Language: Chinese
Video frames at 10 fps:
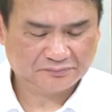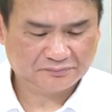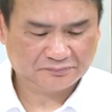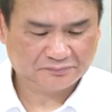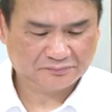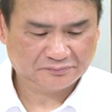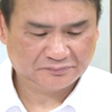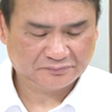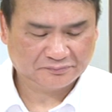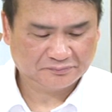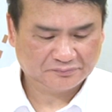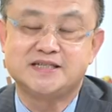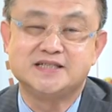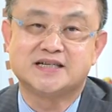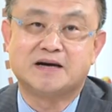台湾第一次
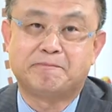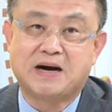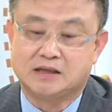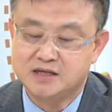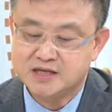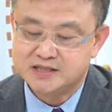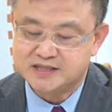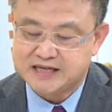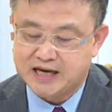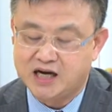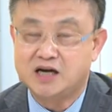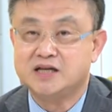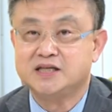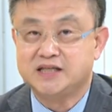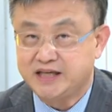进这个榜是在二
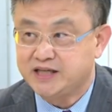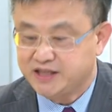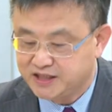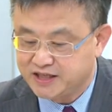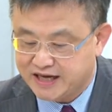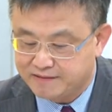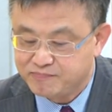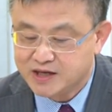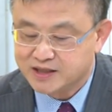零一一年。